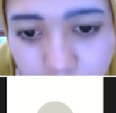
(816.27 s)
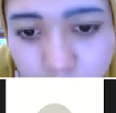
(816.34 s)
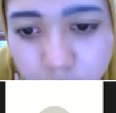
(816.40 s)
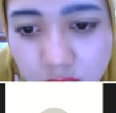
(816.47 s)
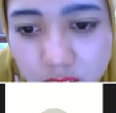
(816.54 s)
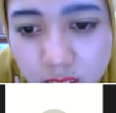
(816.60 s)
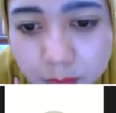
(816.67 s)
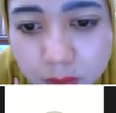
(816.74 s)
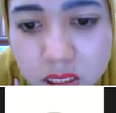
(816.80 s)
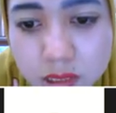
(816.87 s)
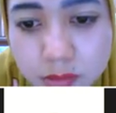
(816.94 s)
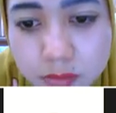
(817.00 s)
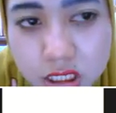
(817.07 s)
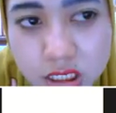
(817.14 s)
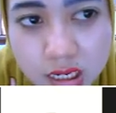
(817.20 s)
bersifat
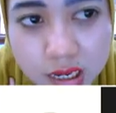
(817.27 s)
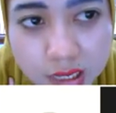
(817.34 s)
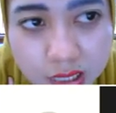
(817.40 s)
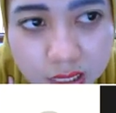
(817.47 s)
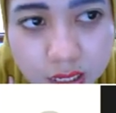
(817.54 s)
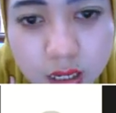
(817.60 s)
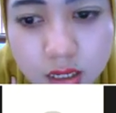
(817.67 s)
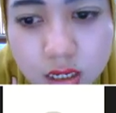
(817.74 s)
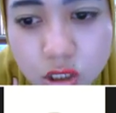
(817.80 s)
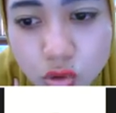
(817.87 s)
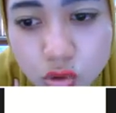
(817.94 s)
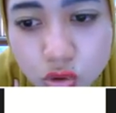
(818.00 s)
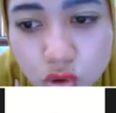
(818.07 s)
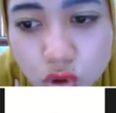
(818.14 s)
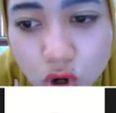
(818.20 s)
semi cair
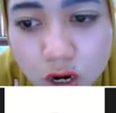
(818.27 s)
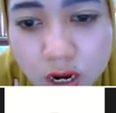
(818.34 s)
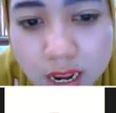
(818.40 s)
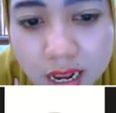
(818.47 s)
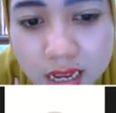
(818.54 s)
disusun oleh